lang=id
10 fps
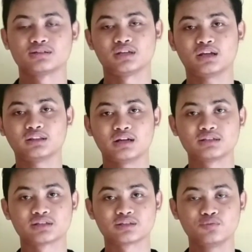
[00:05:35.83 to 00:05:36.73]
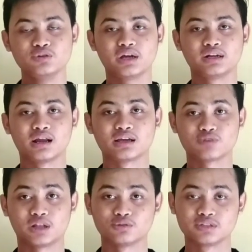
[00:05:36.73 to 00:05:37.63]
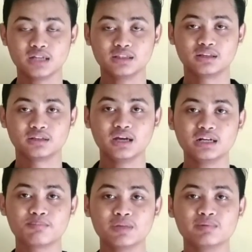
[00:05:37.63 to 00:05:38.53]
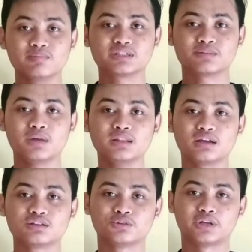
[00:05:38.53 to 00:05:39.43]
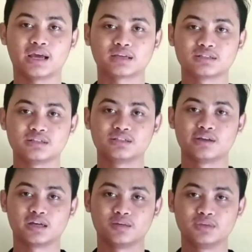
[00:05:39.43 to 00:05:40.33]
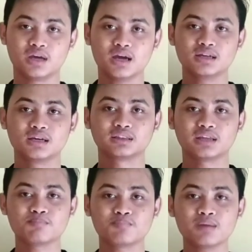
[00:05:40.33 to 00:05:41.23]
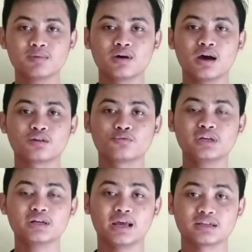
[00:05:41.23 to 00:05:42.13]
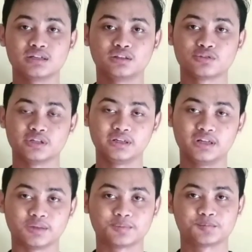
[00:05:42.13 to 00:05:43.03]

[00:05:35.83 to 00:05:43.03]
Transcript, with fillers: Zat katalis tersebut adalah suatu zat yang dapat mempercepat laju reaksi senyap kimia tanpa mengaruhi reaksi itu sendiri.